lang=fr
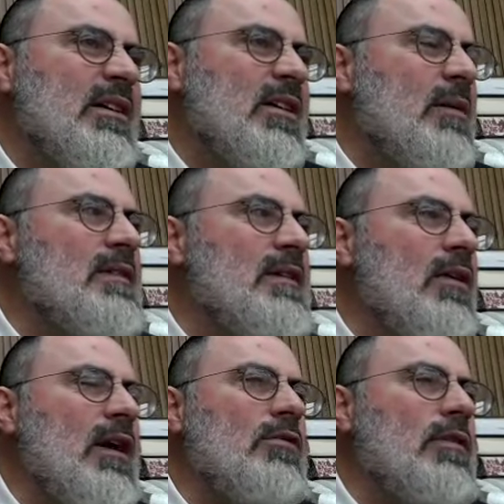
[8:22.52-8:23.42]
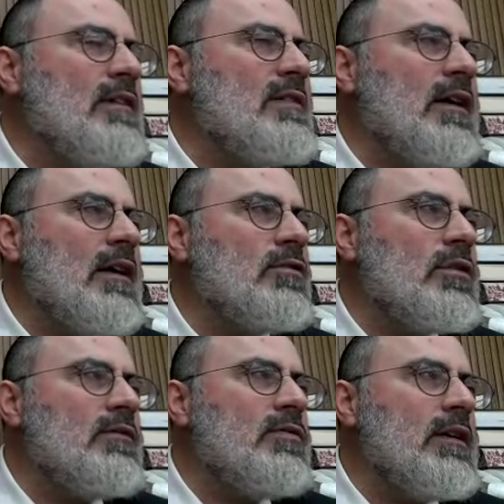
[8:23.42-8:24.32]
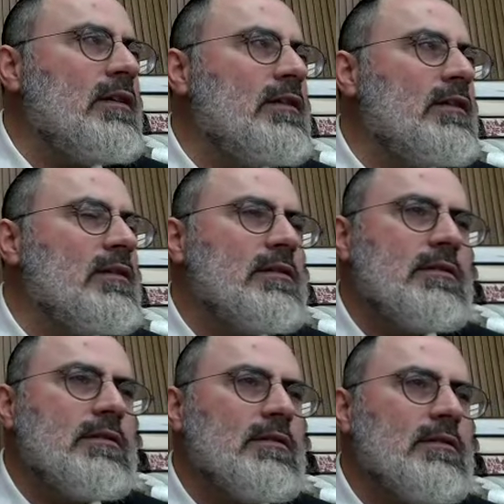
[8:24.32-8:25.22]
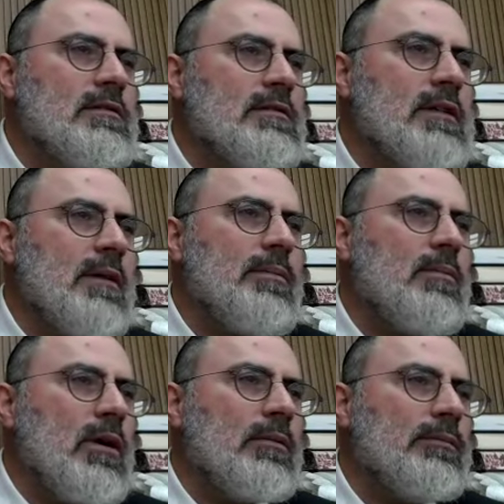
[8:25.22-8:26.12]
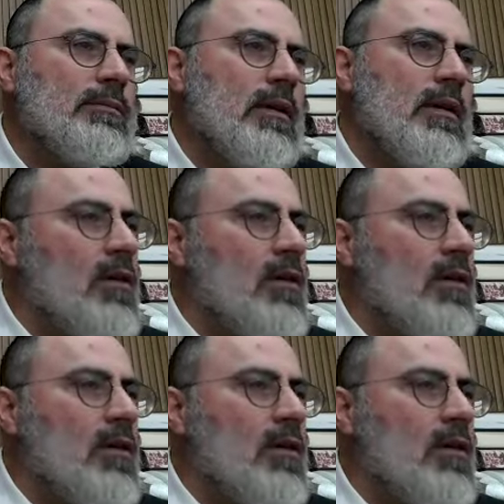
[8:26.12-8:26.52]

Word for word: on dit quand même, c'est quoi la nouvelle Sidra sur Netflix Rappelle-moi